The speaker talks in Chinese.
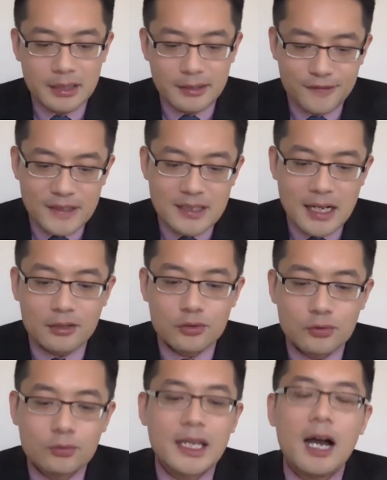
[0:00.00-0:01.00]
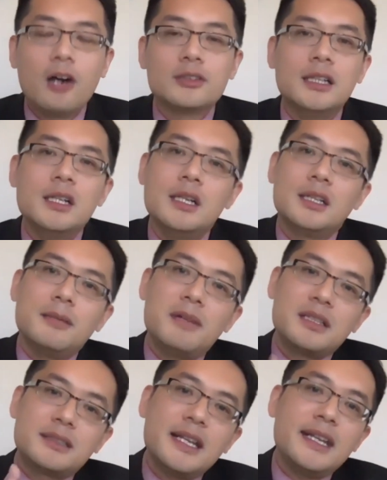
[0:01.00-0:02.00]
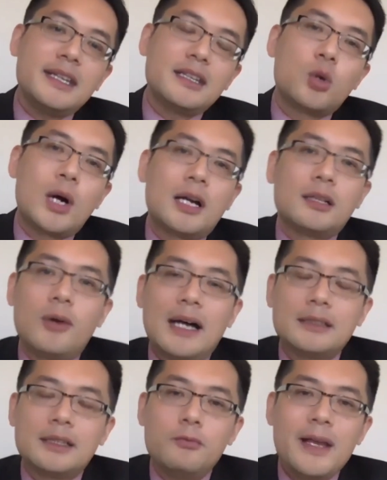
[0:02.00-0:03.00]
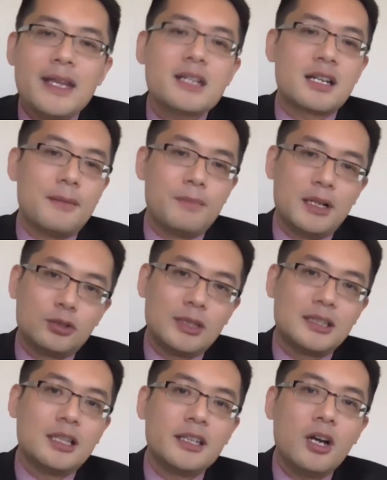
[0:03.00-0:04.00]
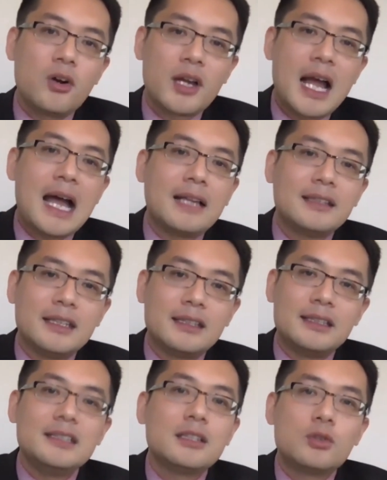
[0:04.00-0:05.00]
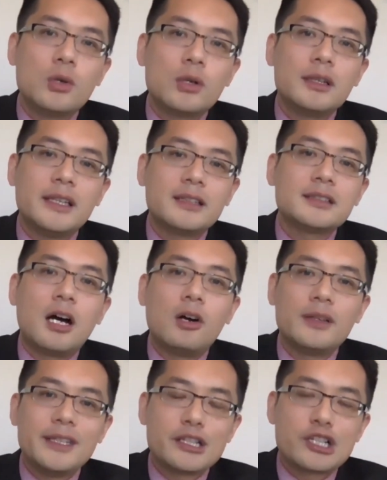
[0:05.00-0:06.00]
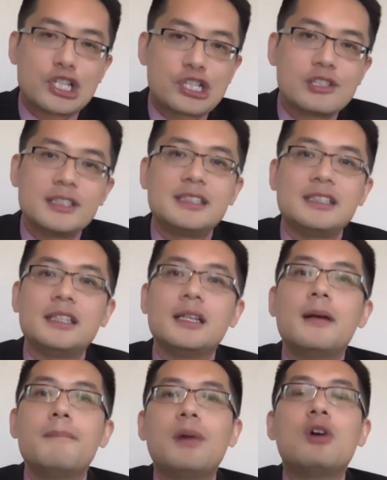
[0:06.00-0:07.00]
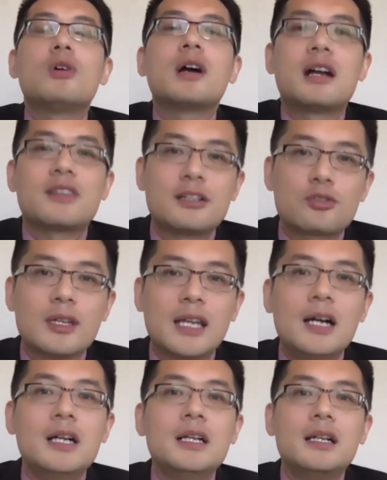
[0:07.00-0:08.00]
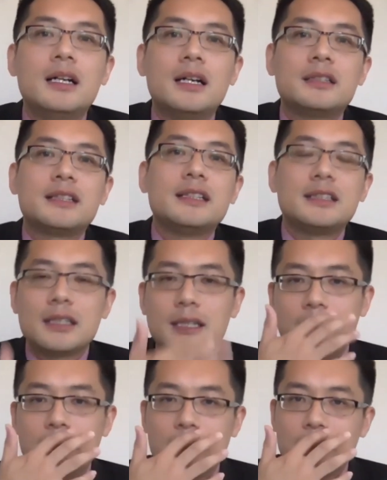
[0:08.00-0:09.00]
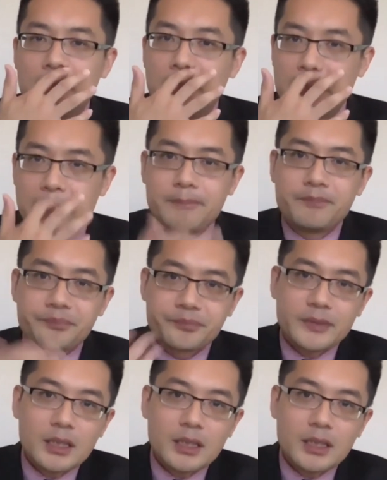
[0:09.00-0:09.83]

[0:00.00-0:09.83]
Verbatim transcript: 呃非常重要的。那么这一块的话呢，为什么学校要看你的义工、领导力、实习，包括刚才说的呃这些个呃。